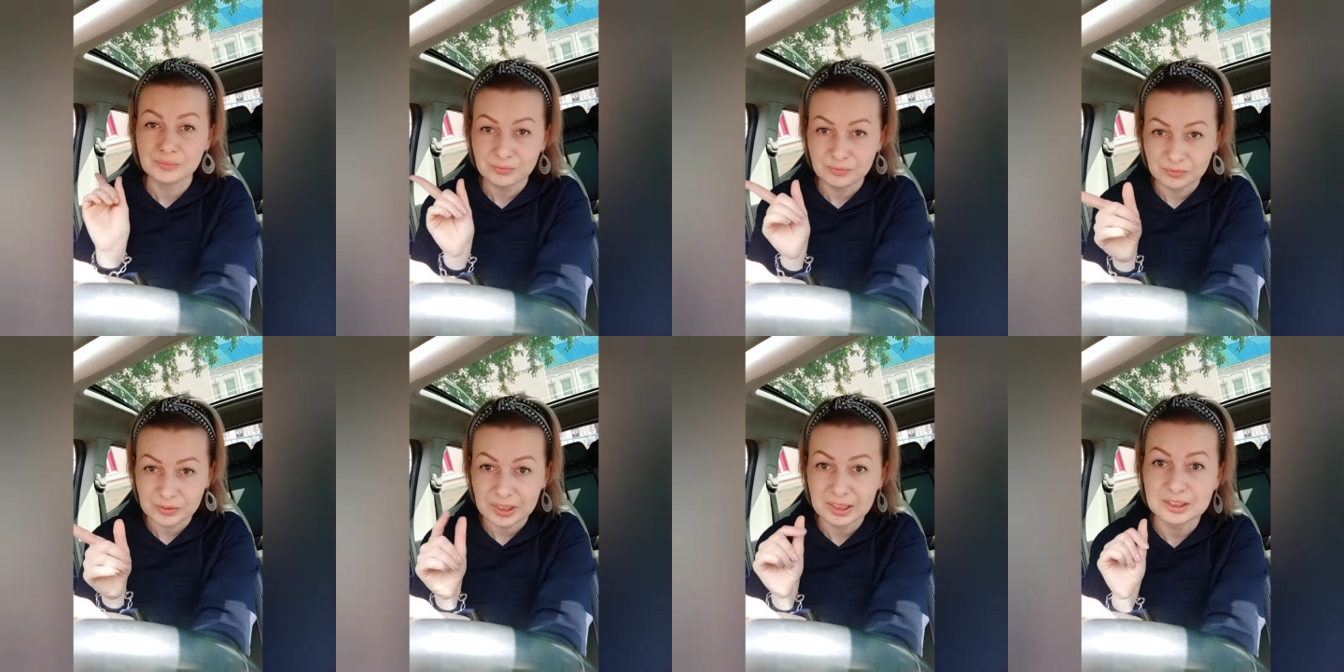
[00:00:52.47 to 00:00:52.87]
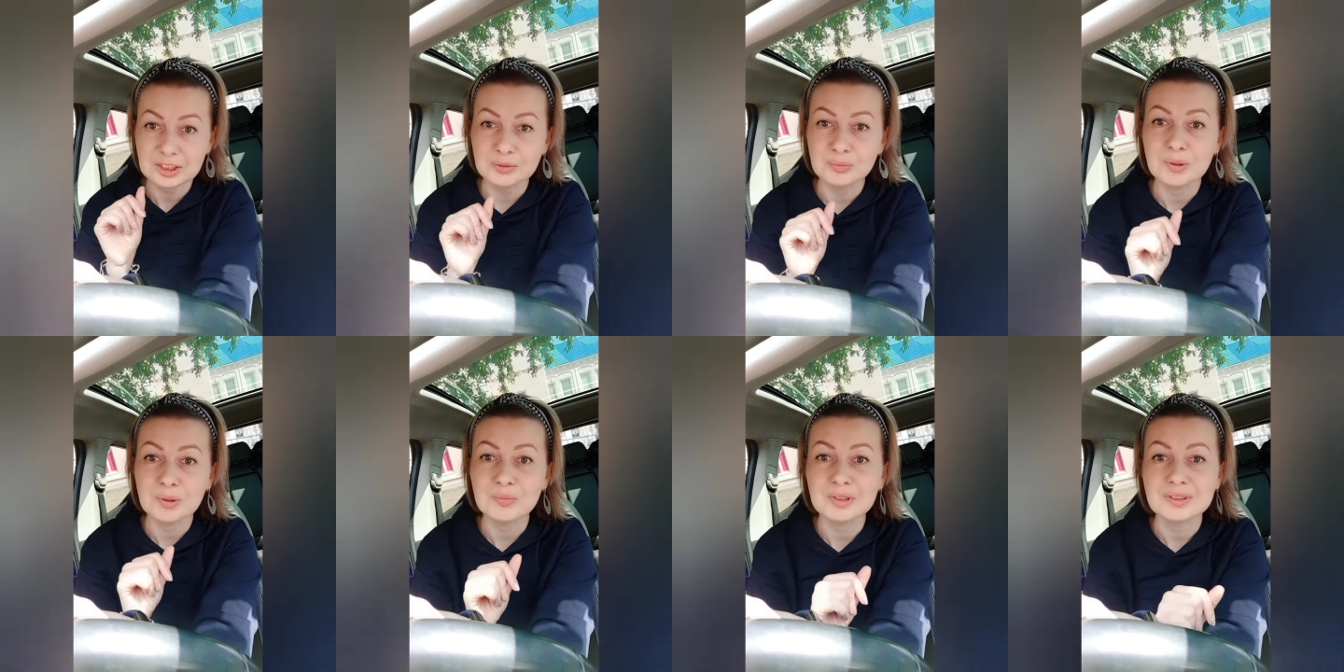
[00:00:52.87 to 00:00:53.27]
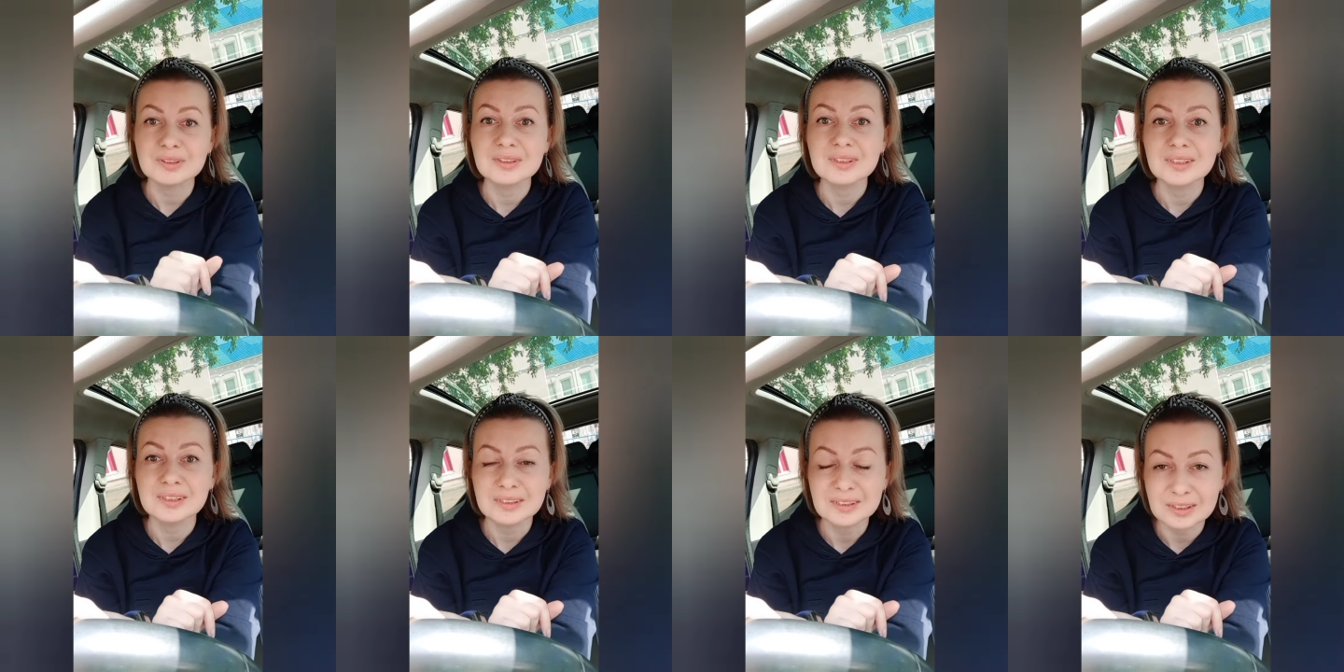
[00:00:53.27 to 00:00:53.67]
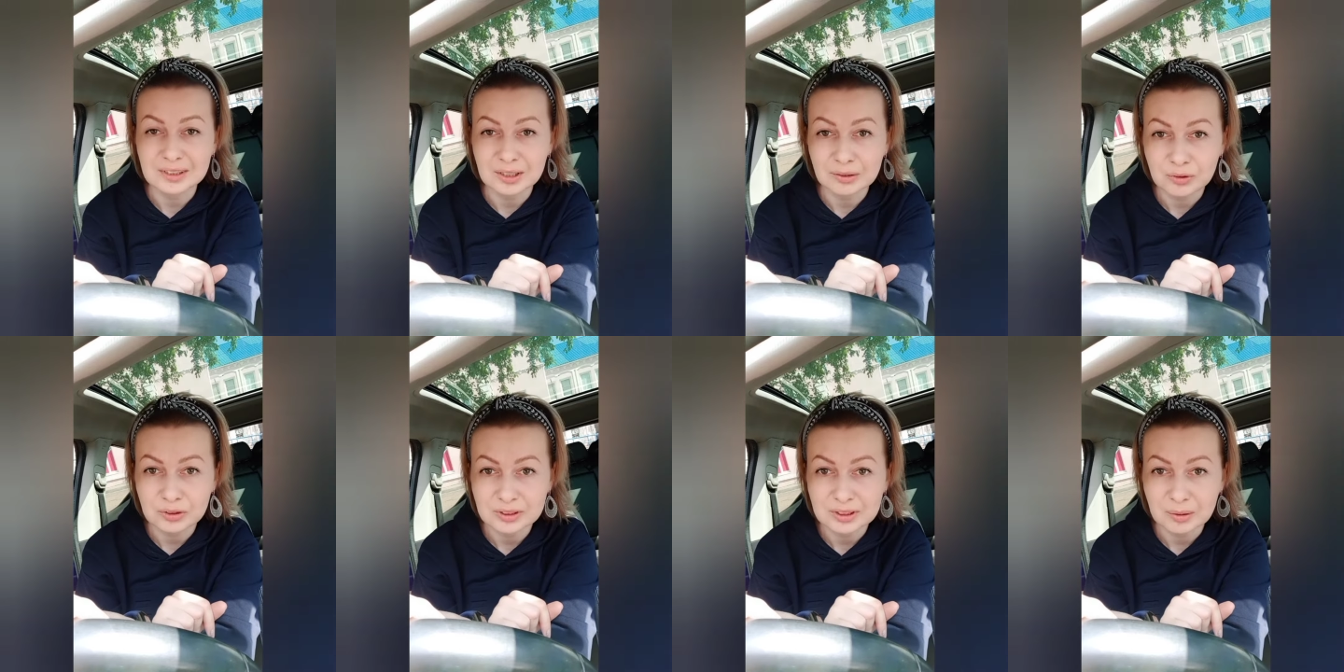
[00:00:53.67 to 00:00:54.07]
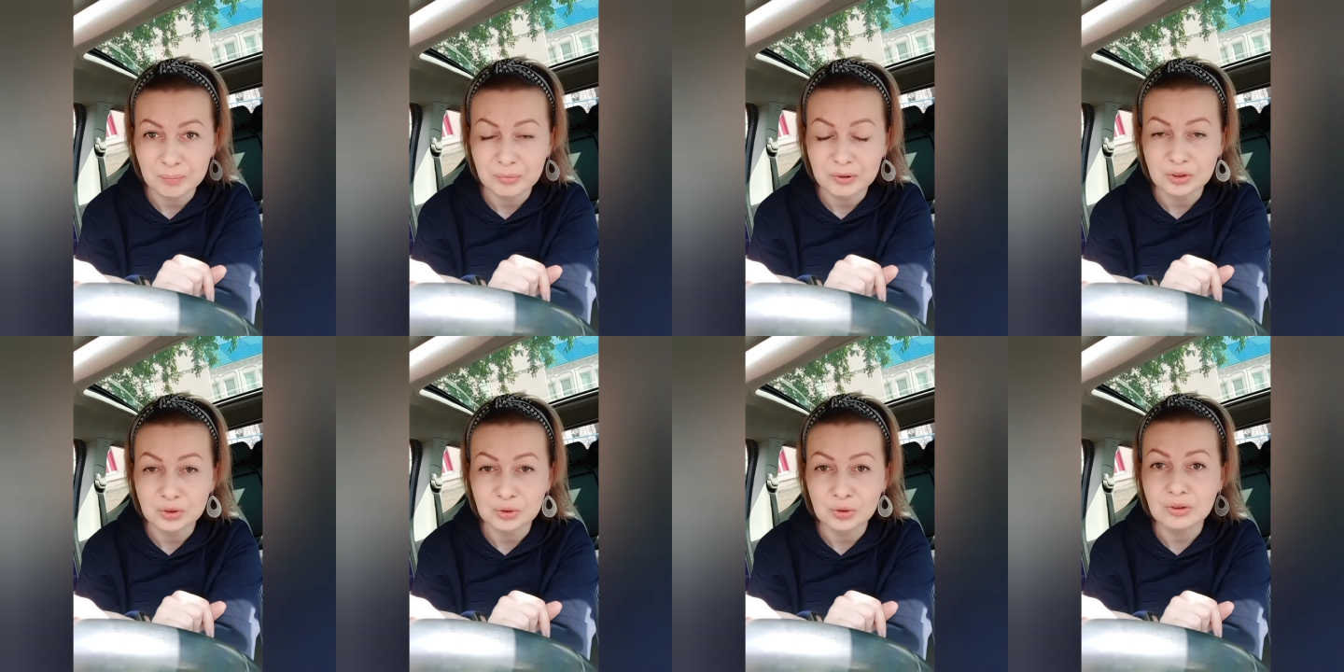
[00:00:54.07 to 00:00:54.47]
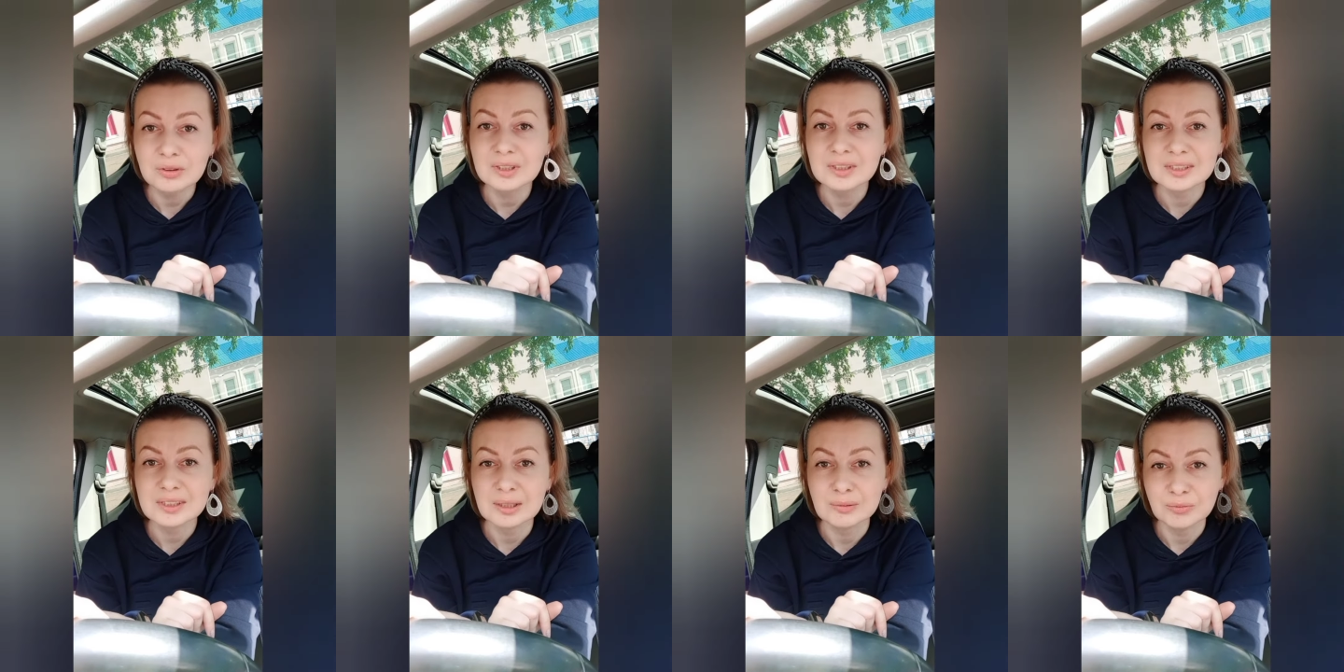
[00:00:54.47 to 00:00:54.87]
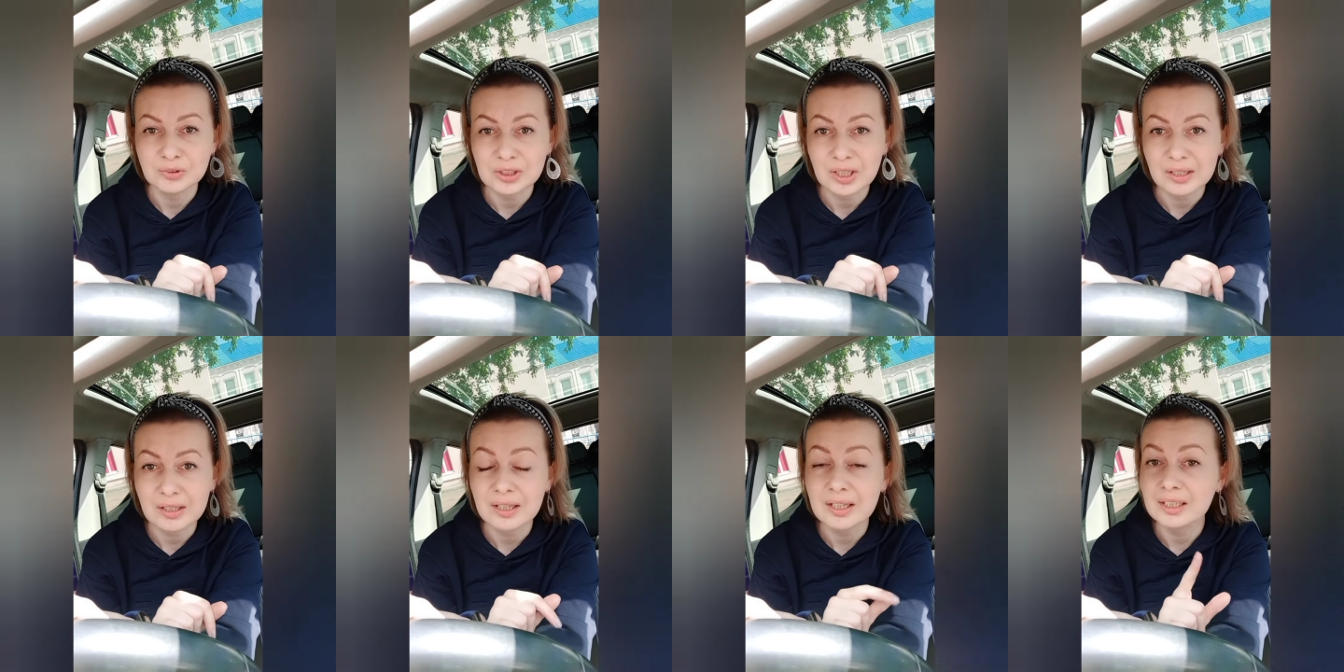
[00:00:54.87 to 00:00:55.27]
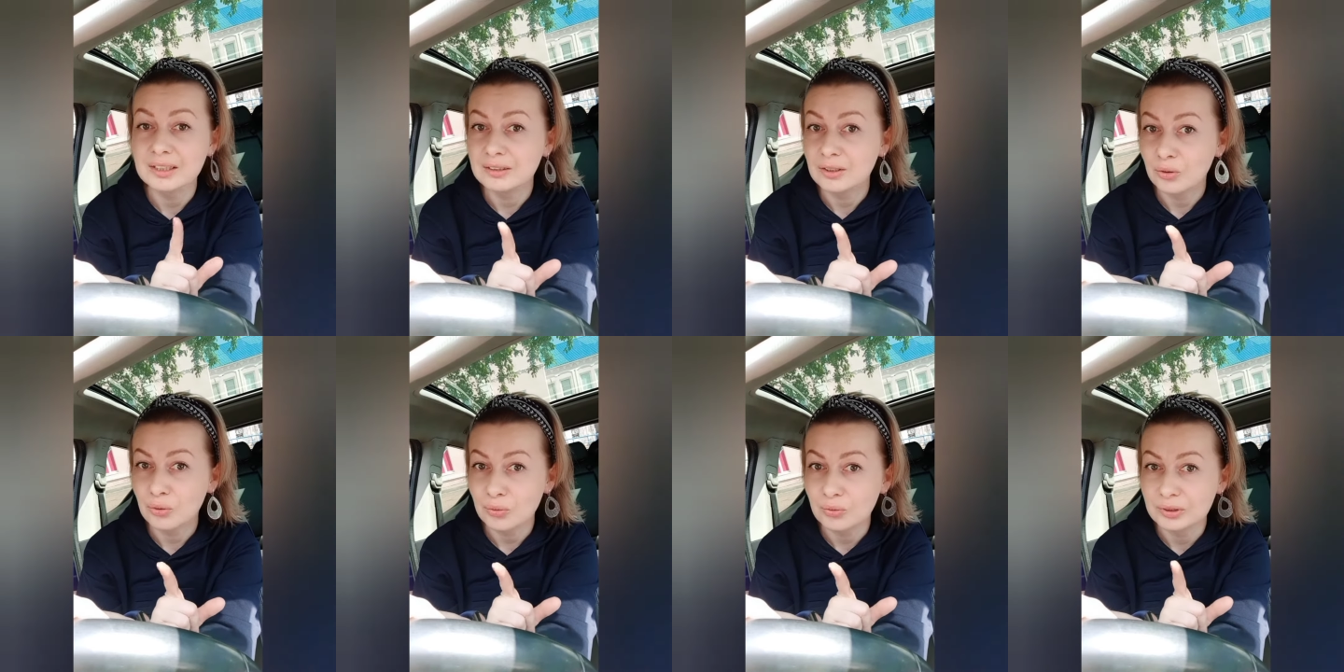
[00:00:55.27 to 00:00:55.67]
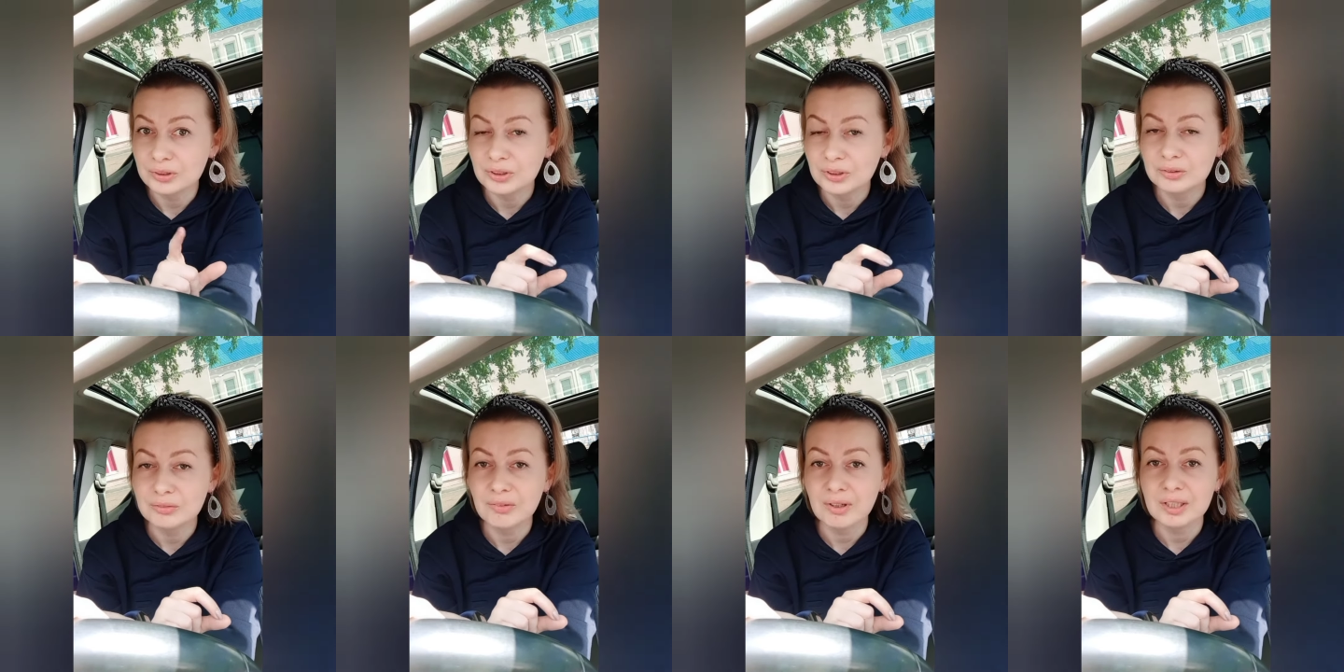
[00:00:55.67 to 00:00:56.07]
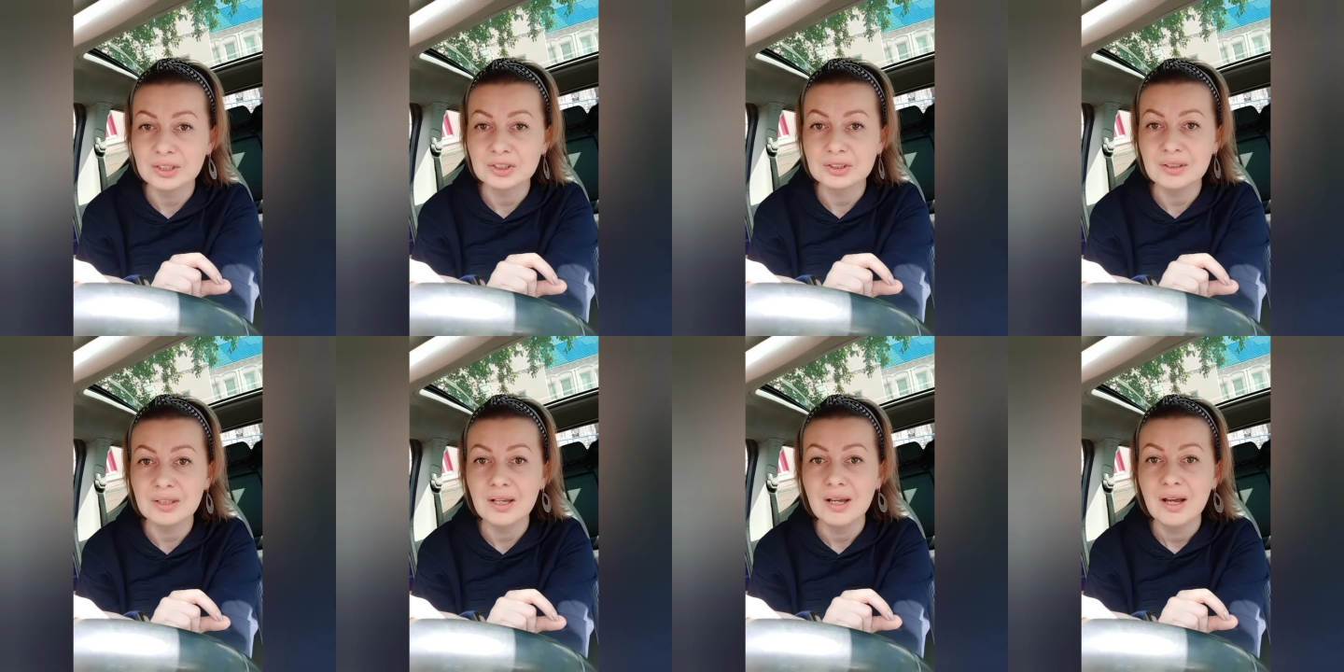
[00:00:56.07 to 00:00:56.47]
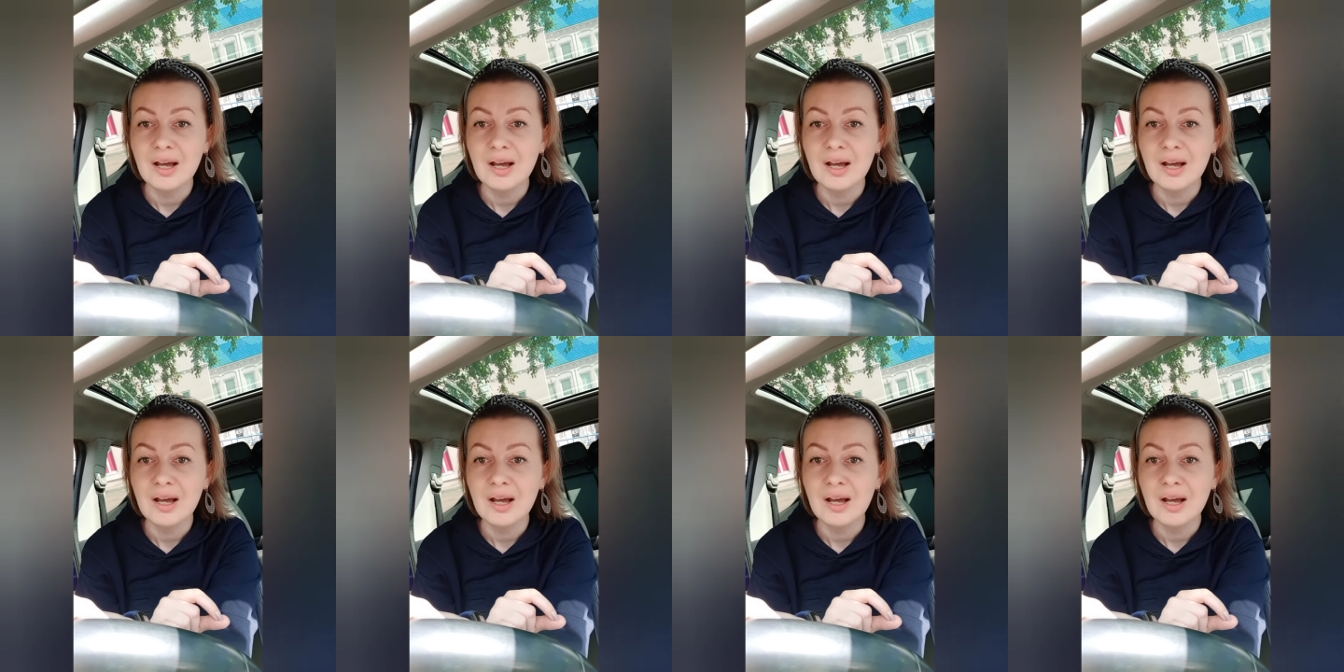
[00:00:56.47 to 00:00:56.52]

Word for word: этот момент. Э, ценовой диапазон, на самом деле, это очень важно.